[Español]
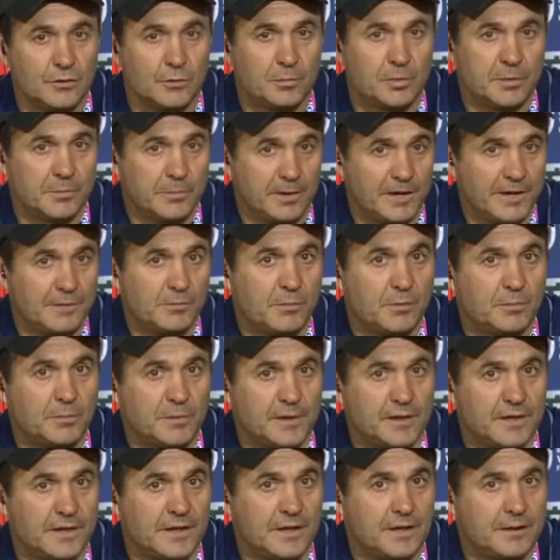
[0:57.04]
nos preparamos
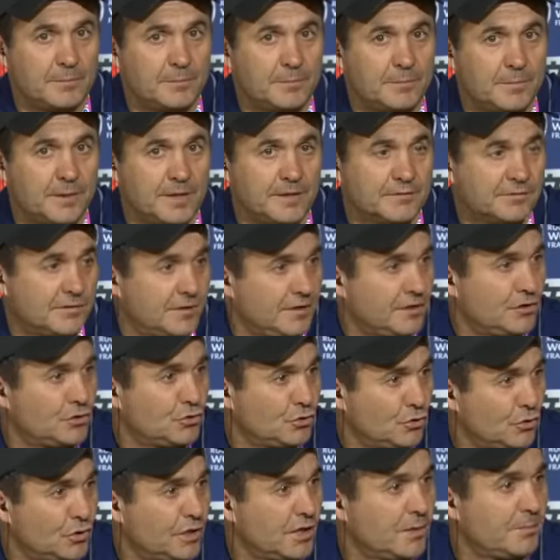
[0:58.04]
para, para hacer
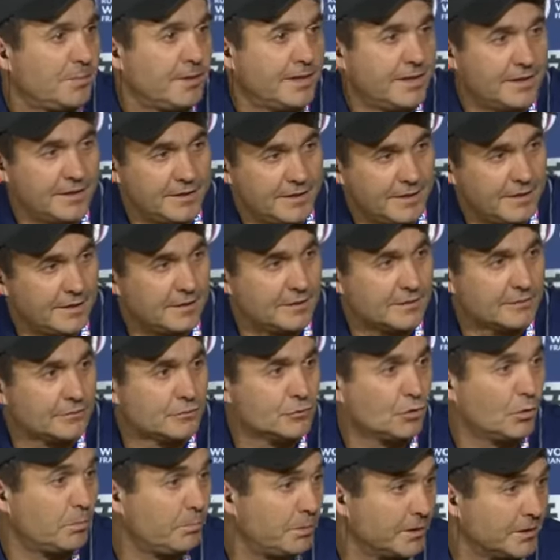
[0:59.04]
historia, para ganar
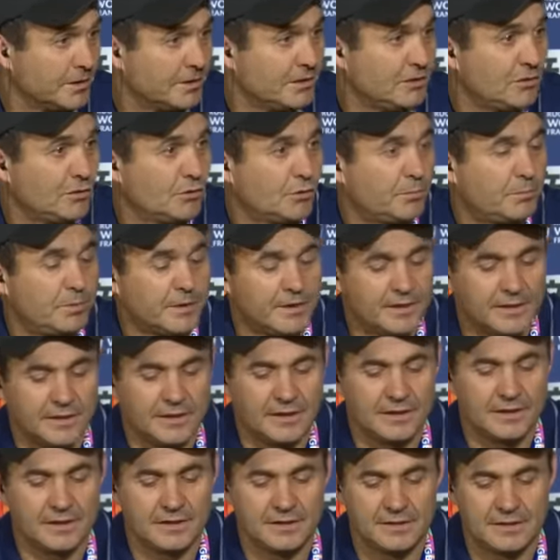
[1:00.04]
dos partidos, para
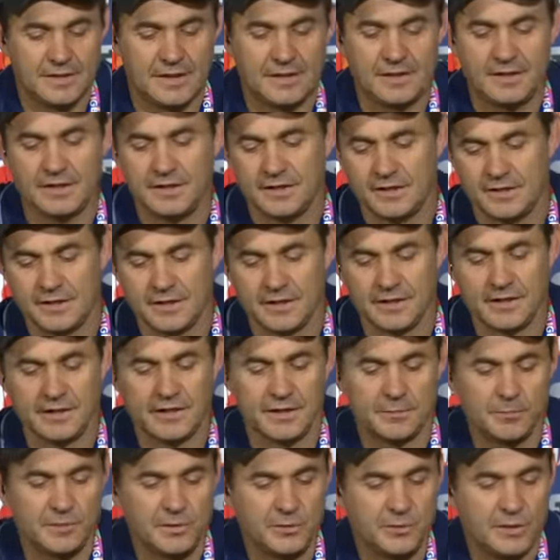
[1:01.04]
ganar a Italia y ganarle a
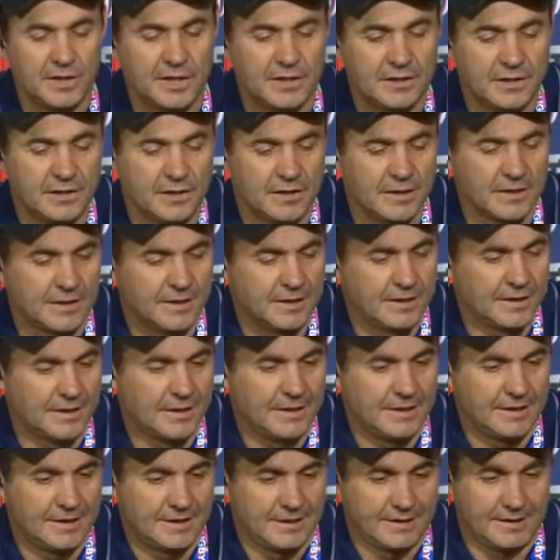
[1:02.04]
Namibia.
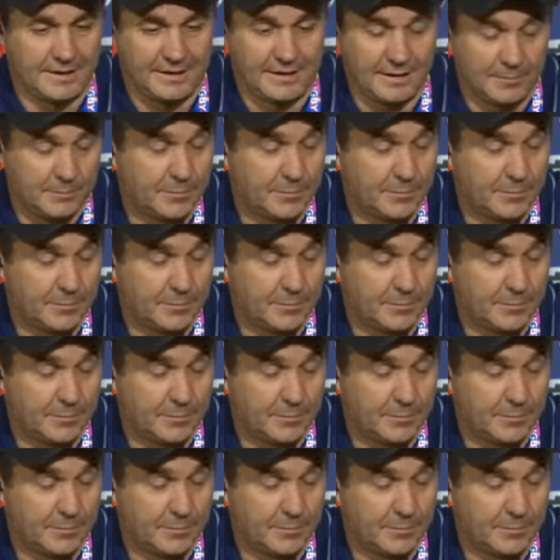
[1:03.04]
El